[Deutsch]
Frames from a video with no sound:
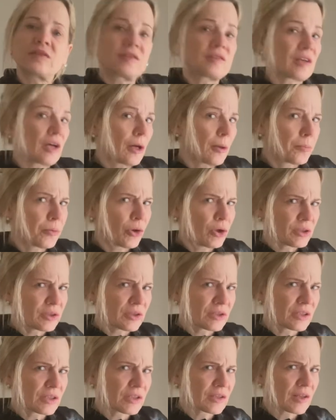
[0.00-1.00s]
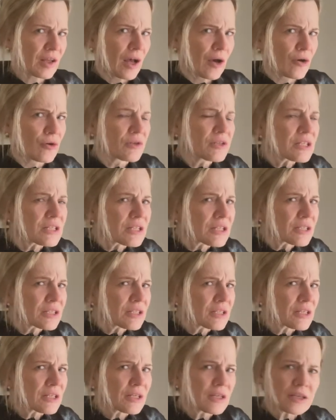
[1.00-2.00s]
die Therapeutin getraut sich
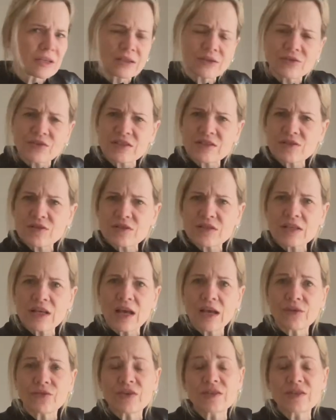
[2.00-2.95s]
nicht irgendwas zu sagen,